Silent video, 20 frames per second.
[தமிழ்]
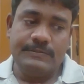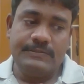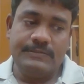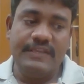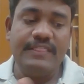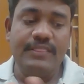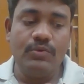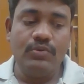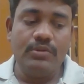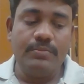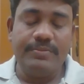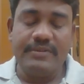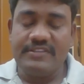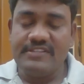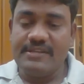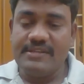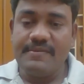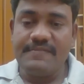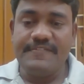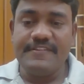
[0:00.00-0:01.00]
எந்த ஒரு
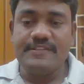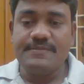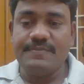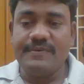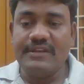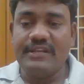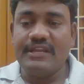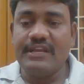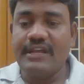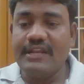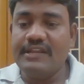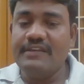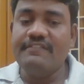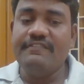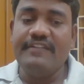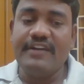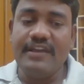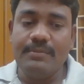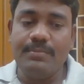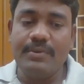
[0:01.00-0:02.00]
பிரச்சனையும் ஃபேஸ் பண்ணுறதுக்கான
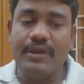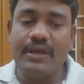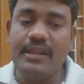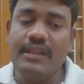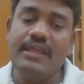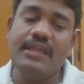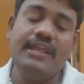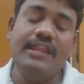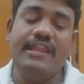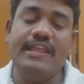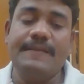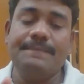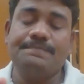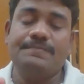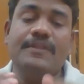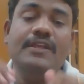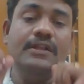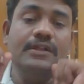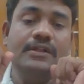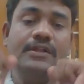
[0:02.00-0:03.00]
வாய்ப்புகள் இல்லை
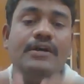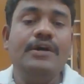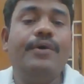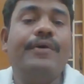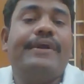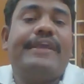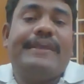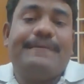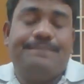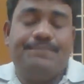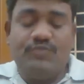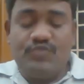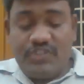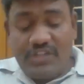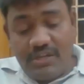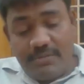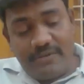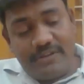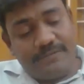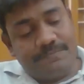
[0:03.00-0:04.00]
ஓகே
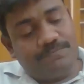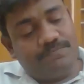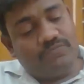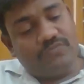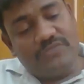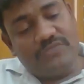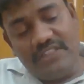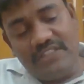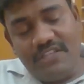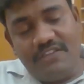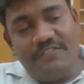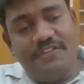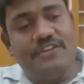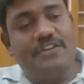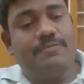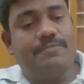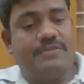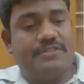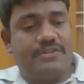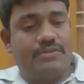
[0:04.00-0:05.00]
ஜென்மேன் இந்த வீடியோ
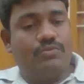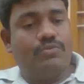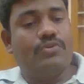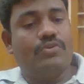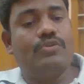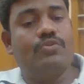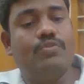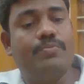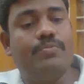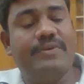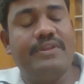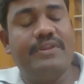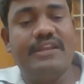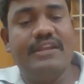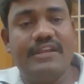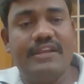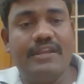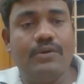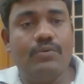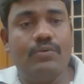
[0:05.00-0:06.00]
பற்றின உங்களோட ஒப்பீனியன்
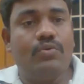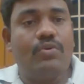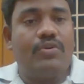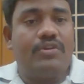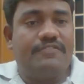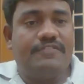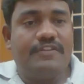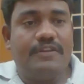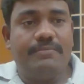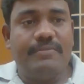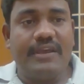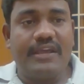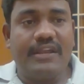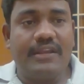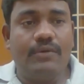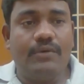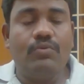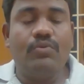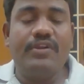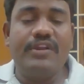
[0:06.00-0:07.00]
என்ன உங்களுடைய ஃபீட்பேக்
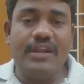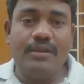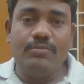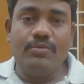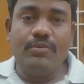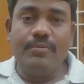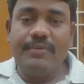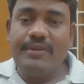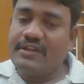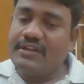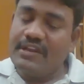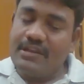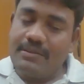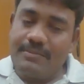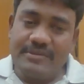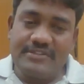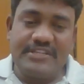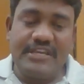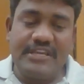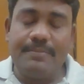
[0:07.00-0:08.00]
என்ன உங்களோட அனுபவம் என்ன
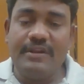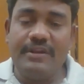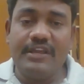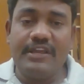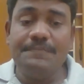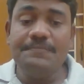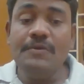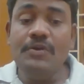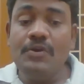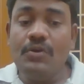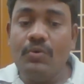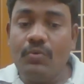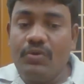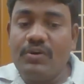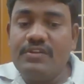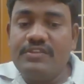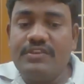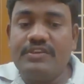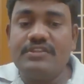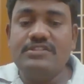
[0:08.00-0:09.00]
கண்டிப்பாக ஷேர் பண்ணுங்கள்
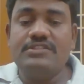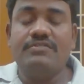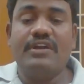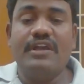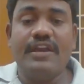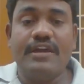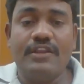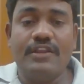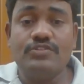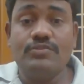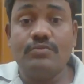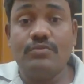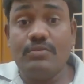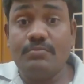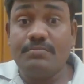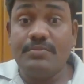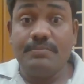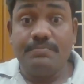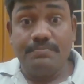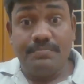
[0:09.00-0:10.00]
உங்களுக்கு தெரிஞ்சவங்க யாராச்சும்
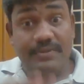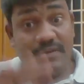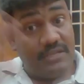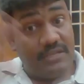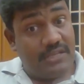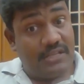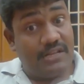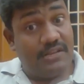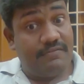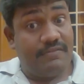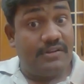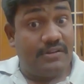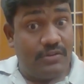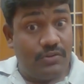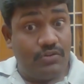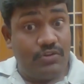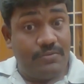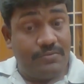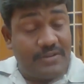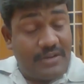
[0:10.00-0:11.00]
ரொம்ப பெரிய லெவல்
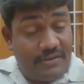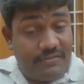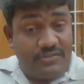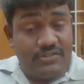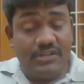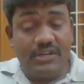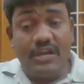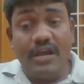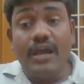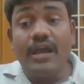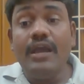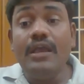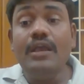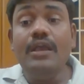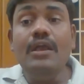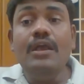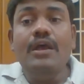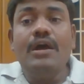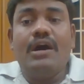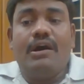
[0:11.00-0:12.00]
யூடியூப் சேனல் வச்சுருக்காங்க
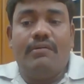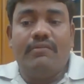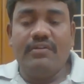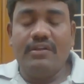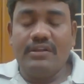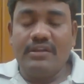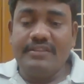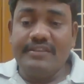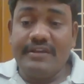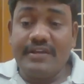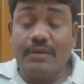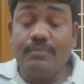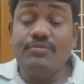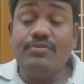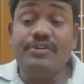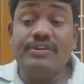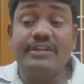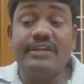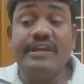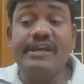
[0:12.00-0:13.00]
அவங்களுக்கு இந்த
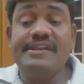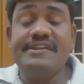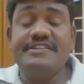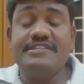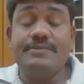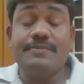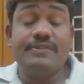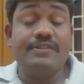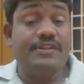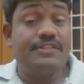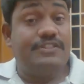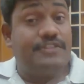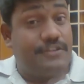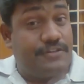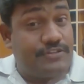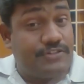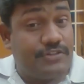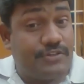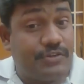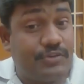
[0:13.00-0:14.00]
கம்யூனிட்டி கைடன்ஸ் பற்றி
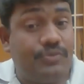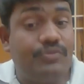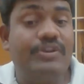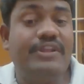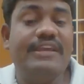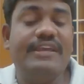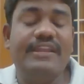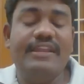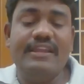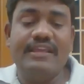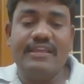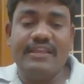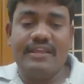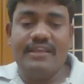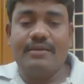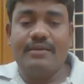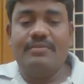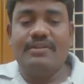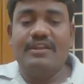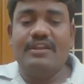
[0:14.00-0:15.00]
தெரிஞ்சுக்கணும்னு நீங்கள்
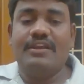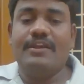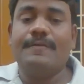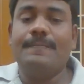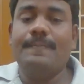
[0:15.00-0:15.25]
நினைக்கிறீங்க அப்படின்னா